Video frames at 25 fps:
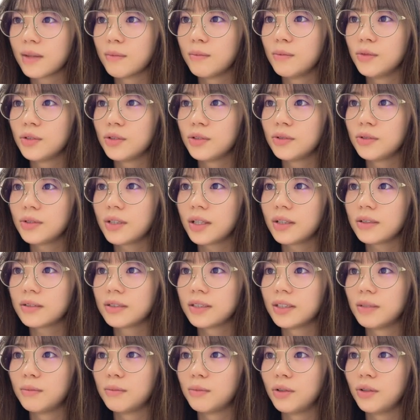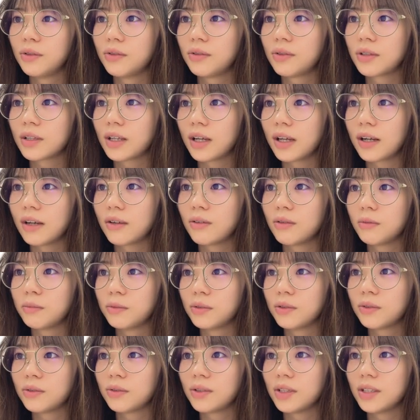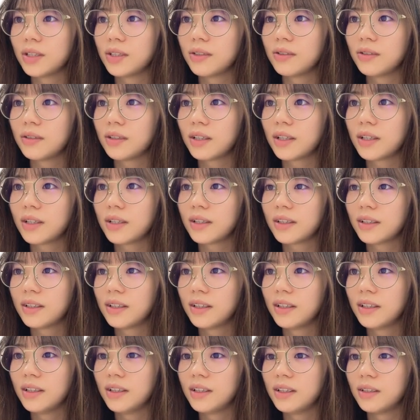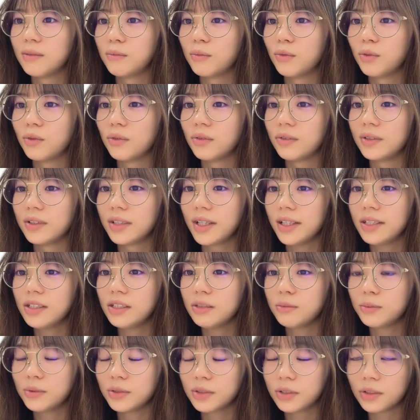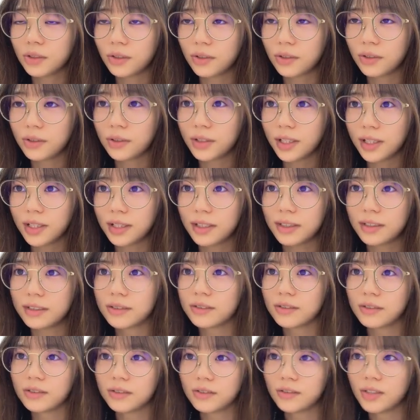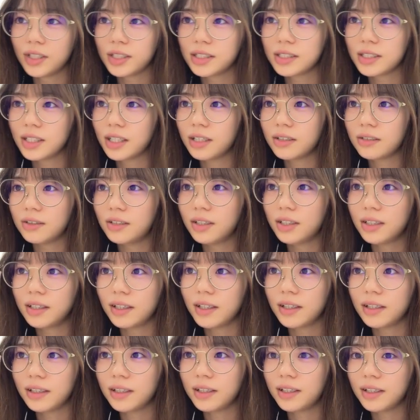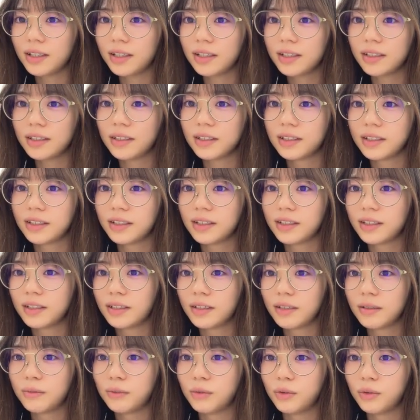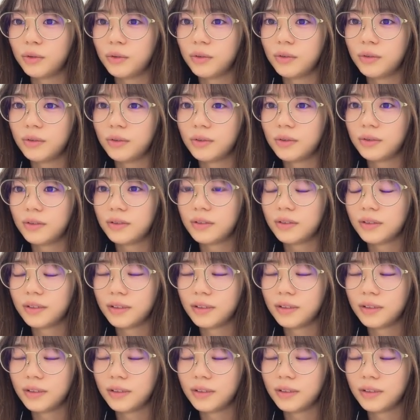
虫を隠すのは森の中過去ブロッコリーっていうからもう大丈夫今日何そ親父ギャグ言いたい日もう